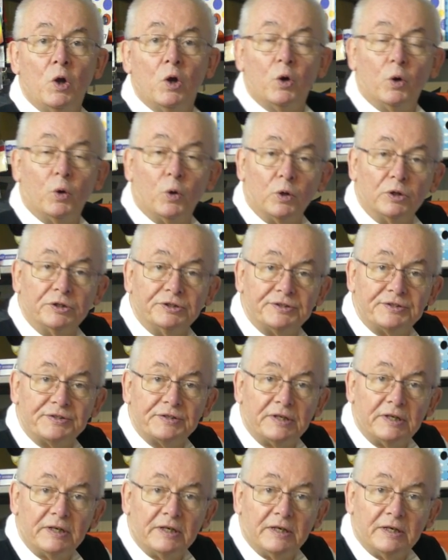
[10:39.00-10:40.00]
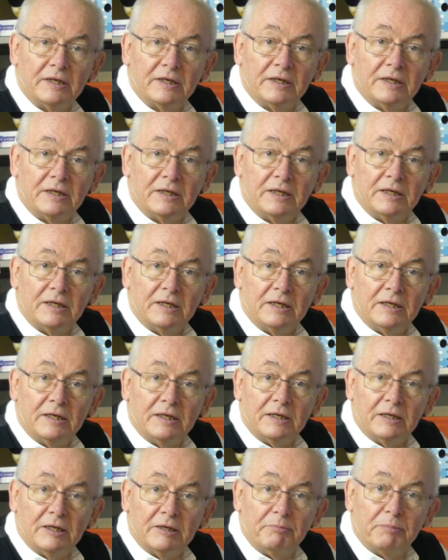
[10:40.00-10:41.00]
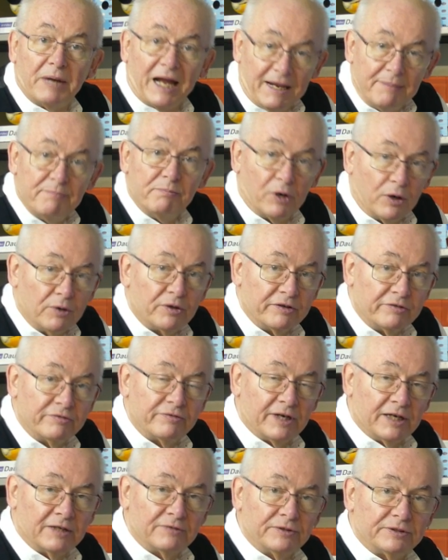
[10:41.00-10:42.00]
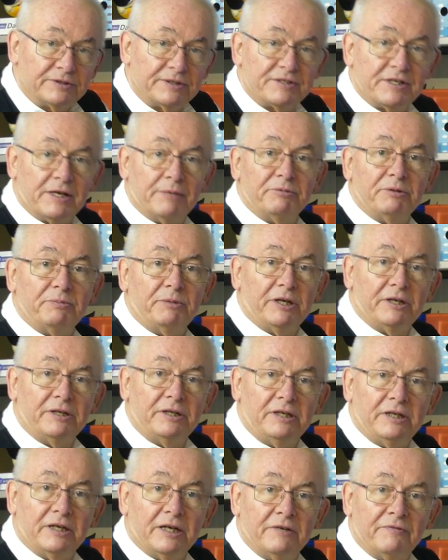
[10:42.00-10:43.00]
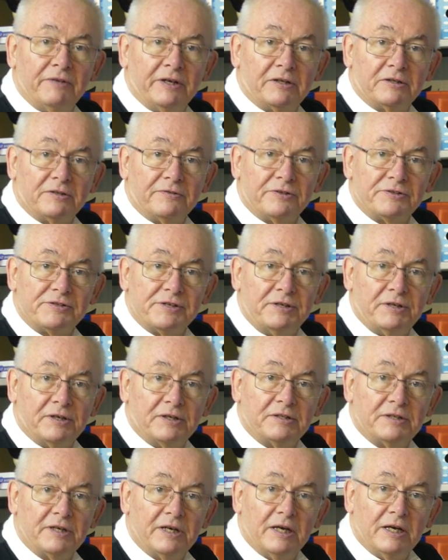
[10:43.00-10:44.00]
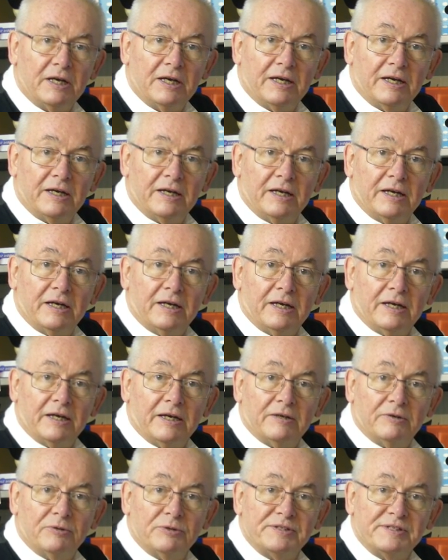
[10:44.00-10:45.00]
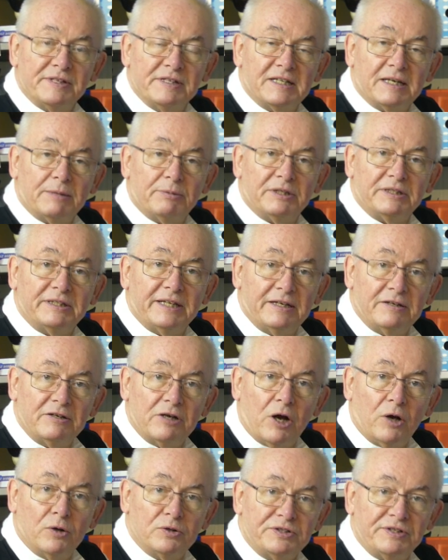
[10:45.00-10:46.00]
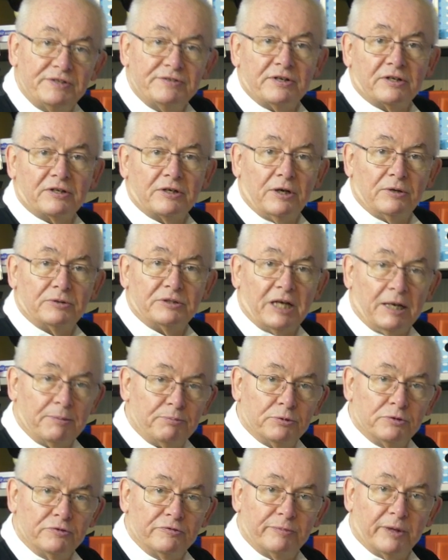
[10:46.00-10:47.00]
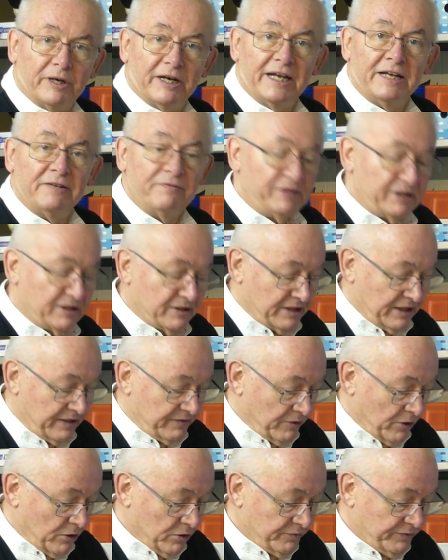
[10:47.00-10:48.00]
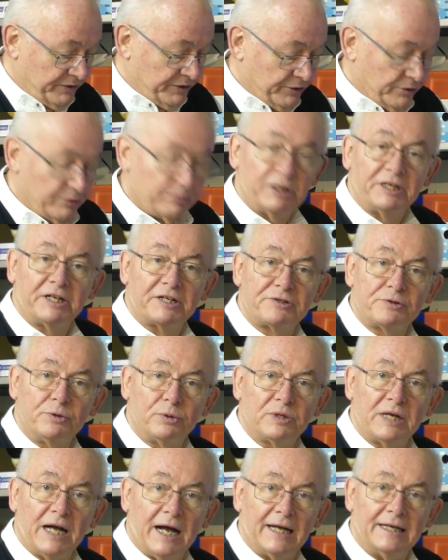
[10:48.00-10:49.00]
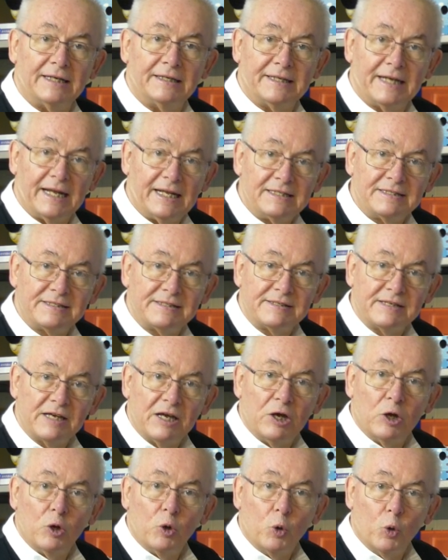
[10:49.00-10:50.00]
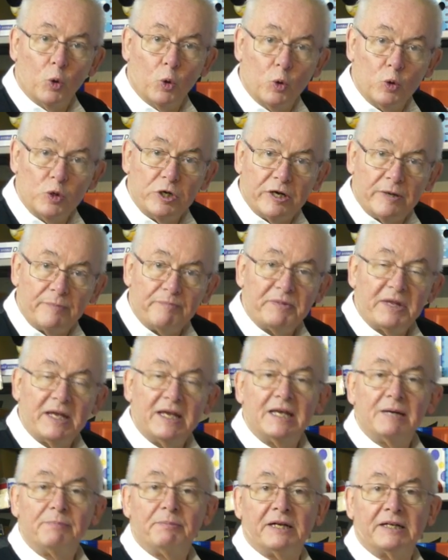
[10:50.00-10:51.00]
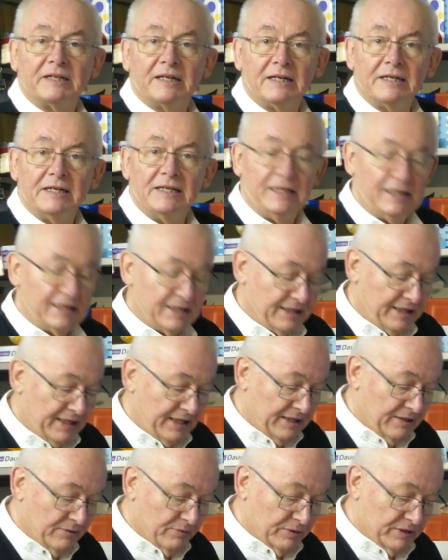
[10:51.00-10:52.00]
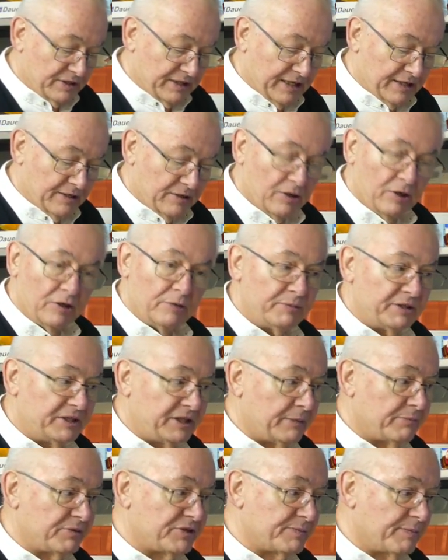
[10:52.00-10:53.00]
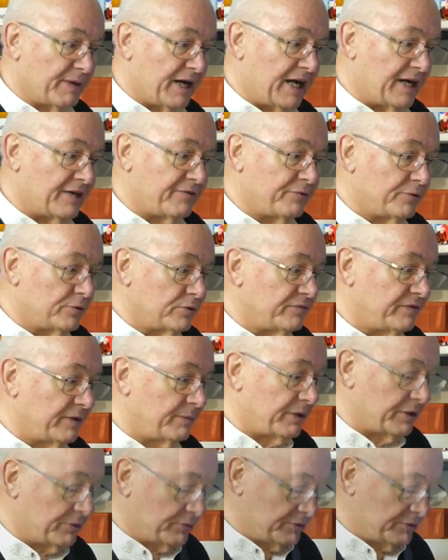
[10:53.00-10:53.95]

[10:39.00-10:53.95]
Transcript: und äh, bleiben auch in Frankfurt. Das haben die mir die Entwickler versichert äh, und sind aber dann aus dieser Cloud abrufbar. Entweder dann auch wieder über das lokale Netz oder man kann hergehen und kann auch mit dem Smartphone, wenn man